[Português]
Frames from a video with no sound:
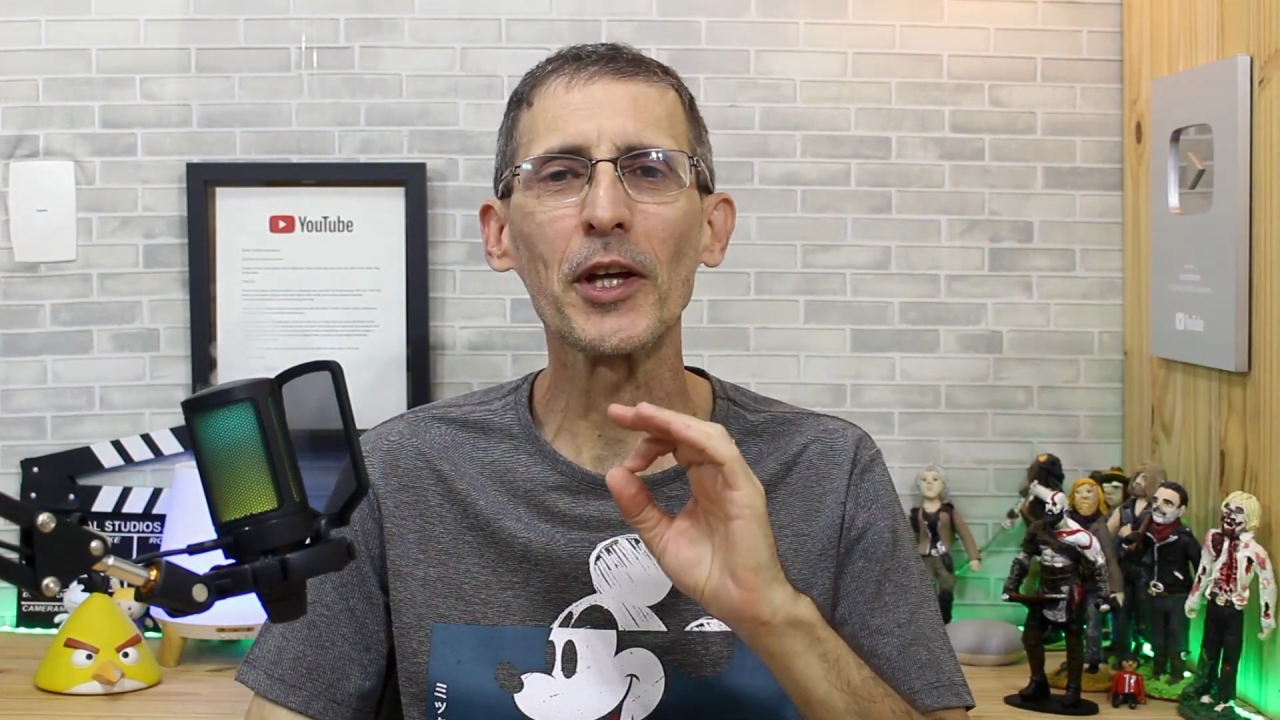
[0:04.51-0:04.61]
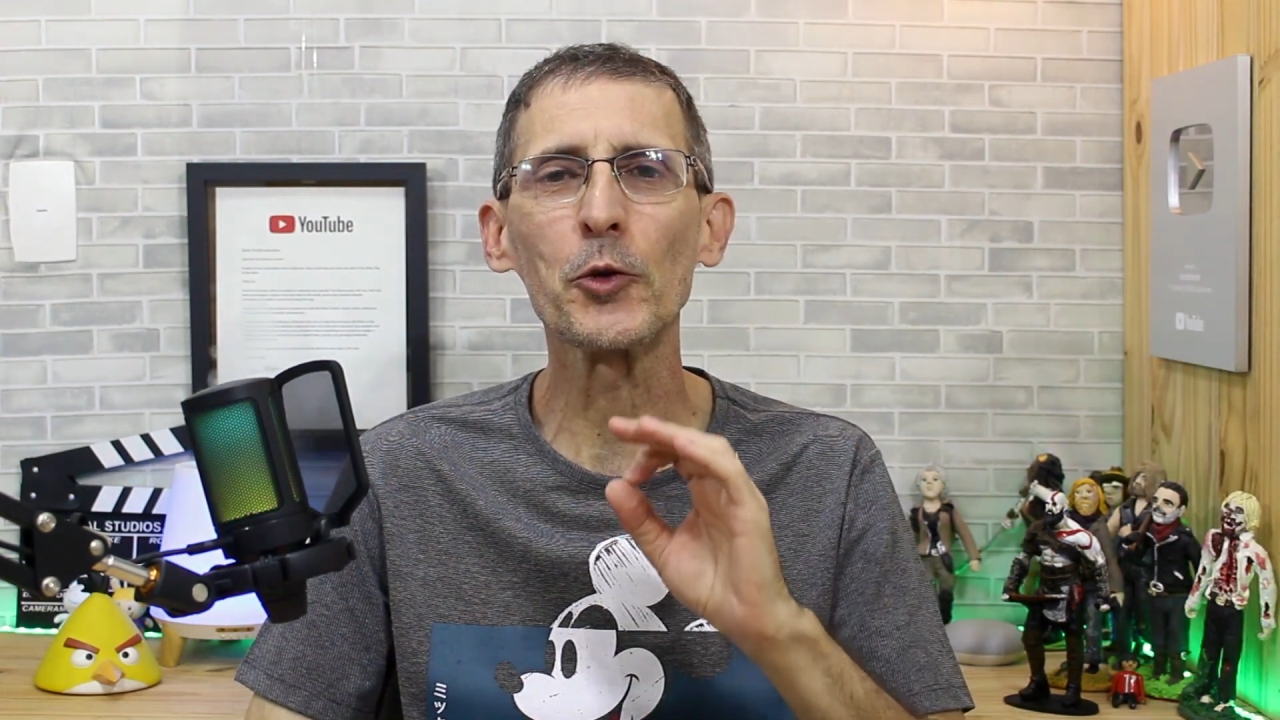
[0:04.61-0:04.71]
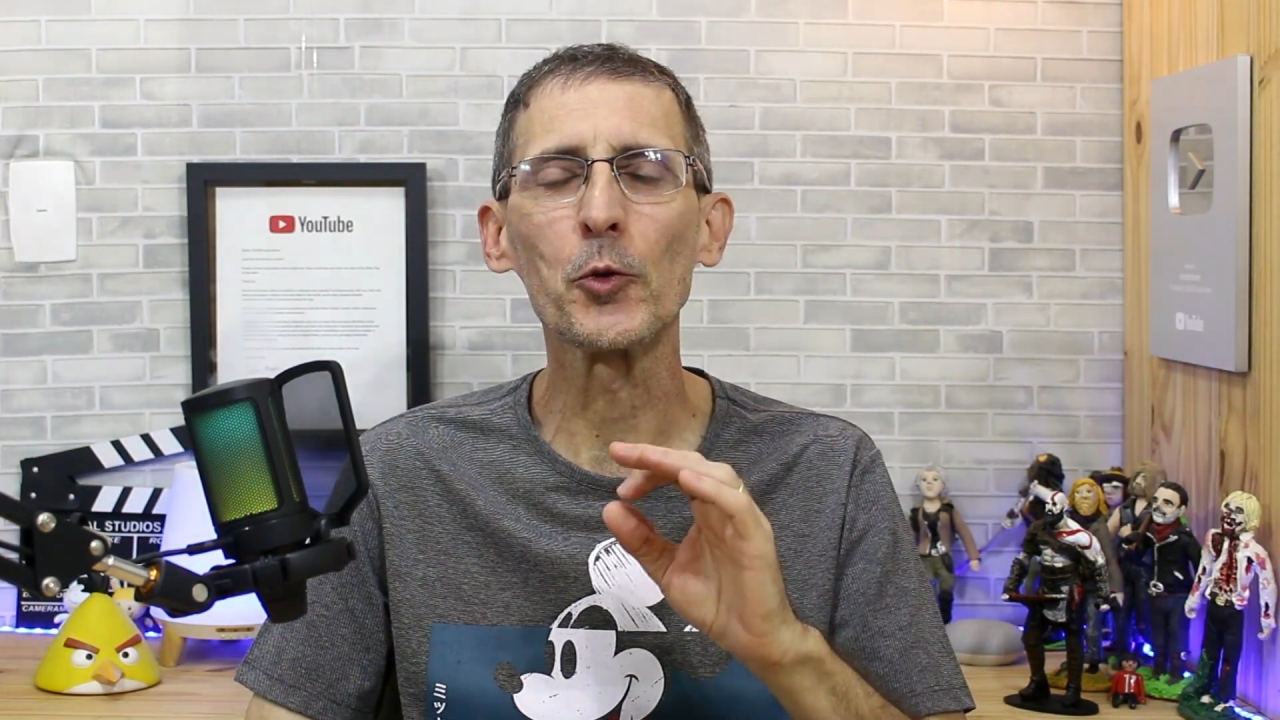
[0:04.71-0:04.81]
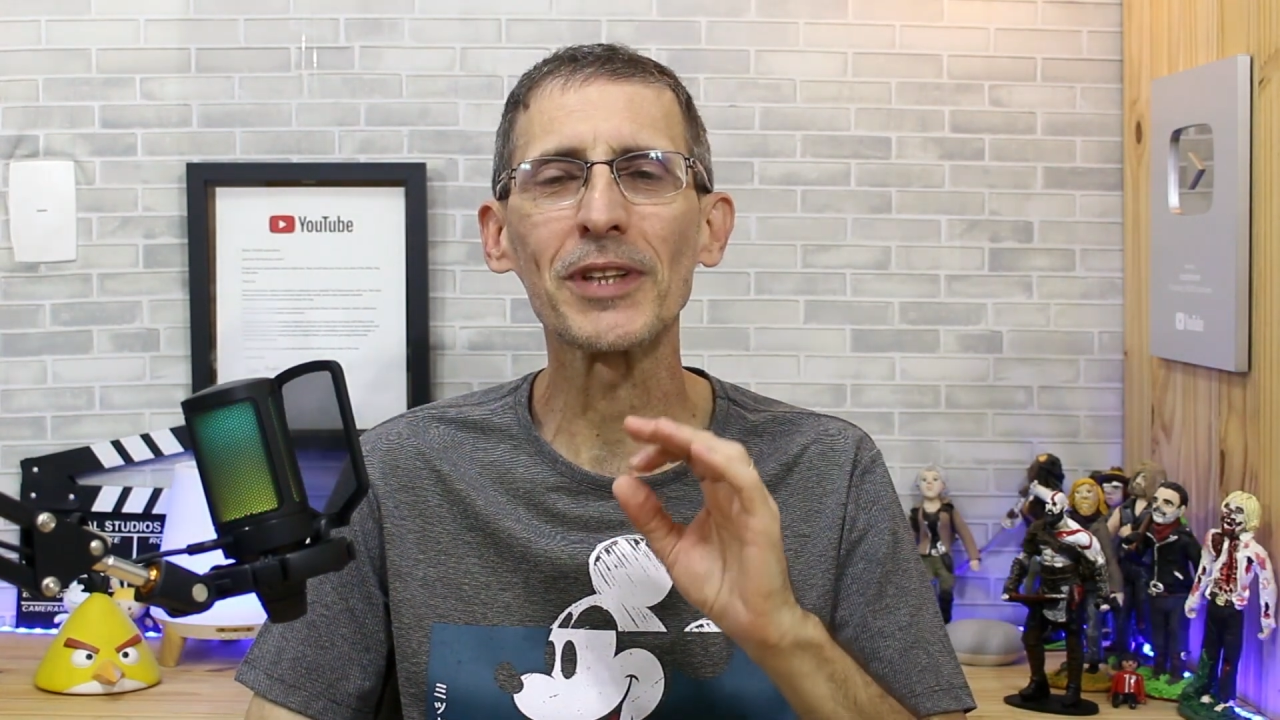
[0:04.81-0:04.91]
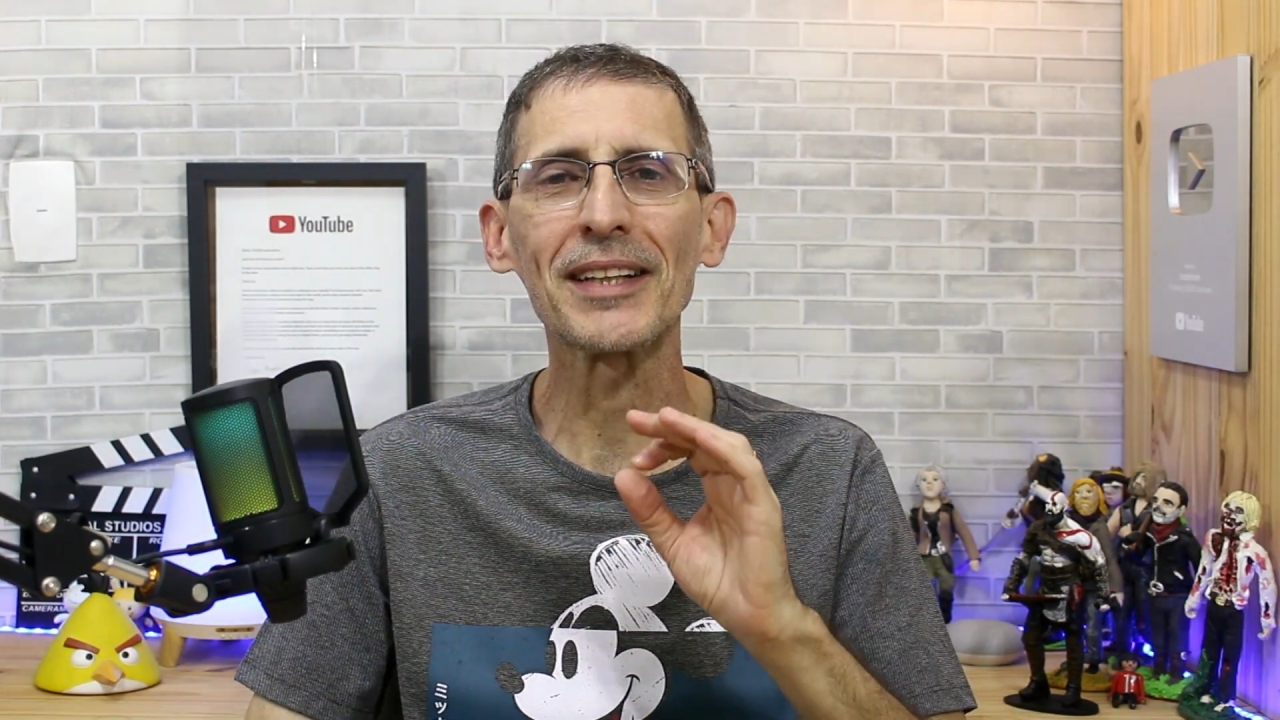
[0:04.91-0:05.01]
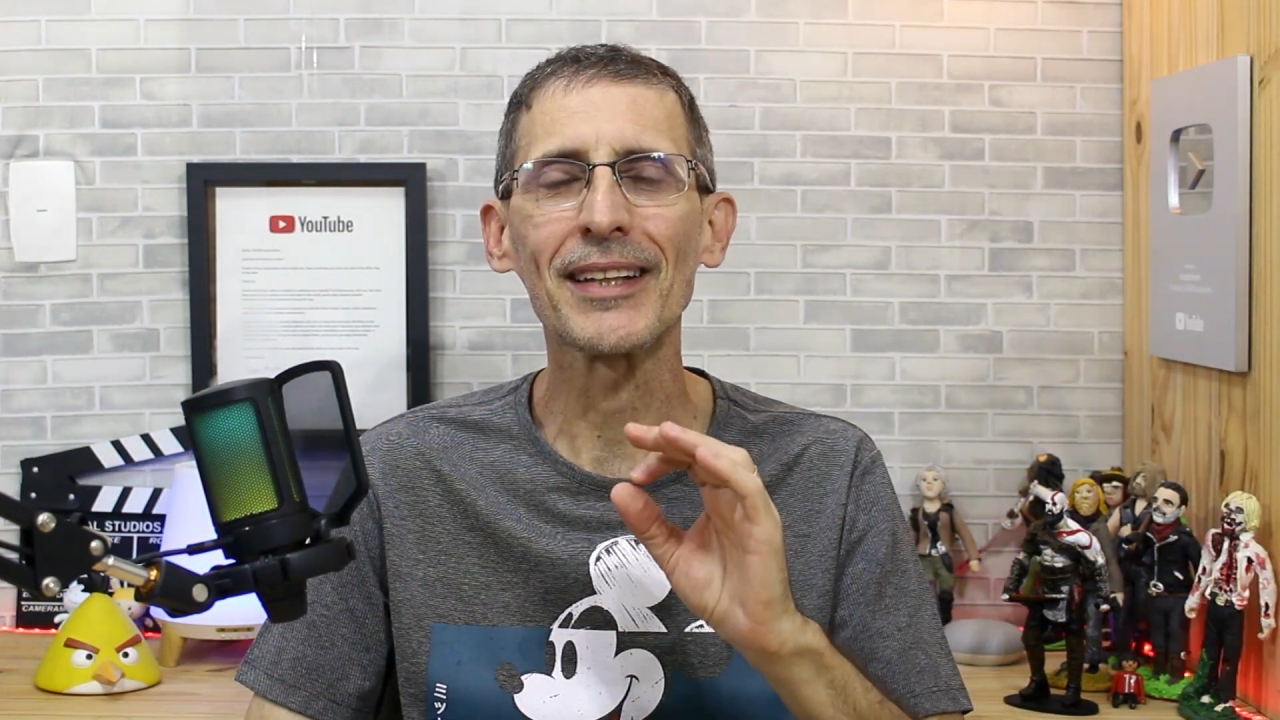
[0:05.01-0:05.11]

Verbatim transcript: nenhum na